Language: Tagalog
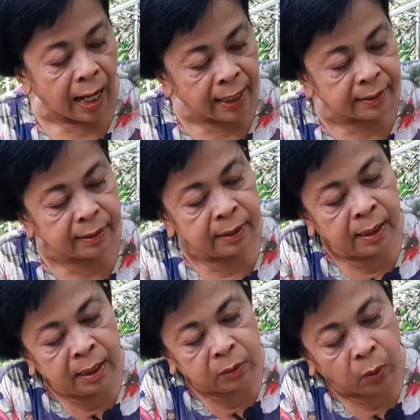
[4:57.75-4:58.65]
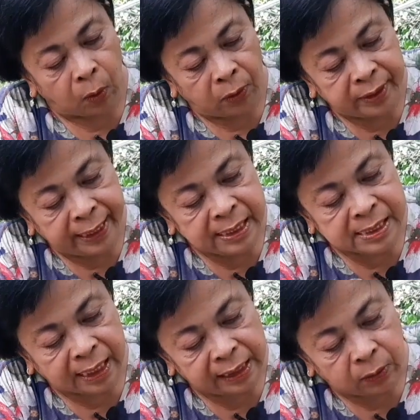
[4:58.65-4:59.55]
At doon
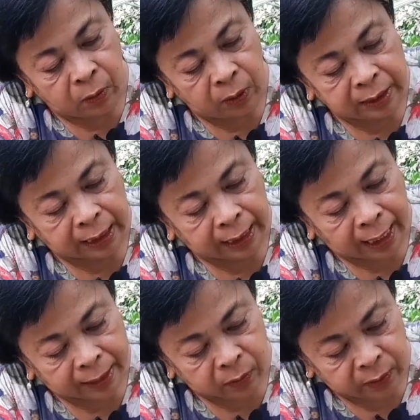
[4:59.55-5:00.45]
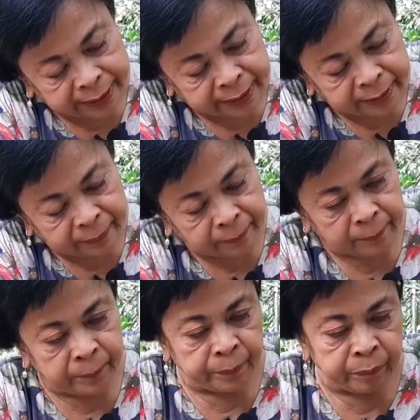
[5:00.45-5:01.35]
din sa likod, klaro rin.
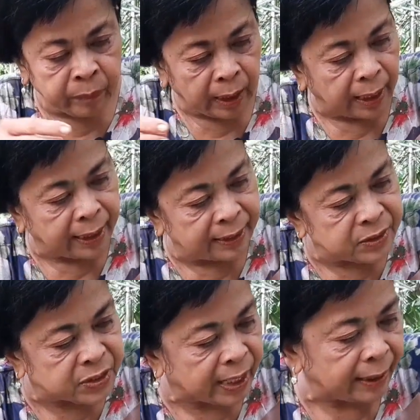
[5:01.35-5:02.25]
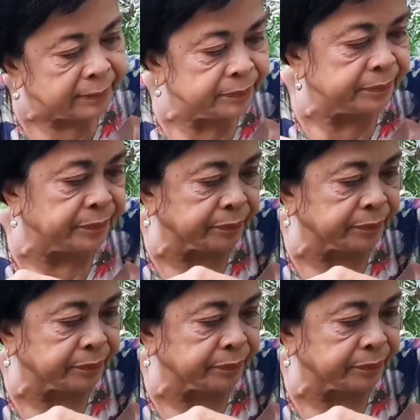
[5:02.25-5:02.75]
Ayan siya.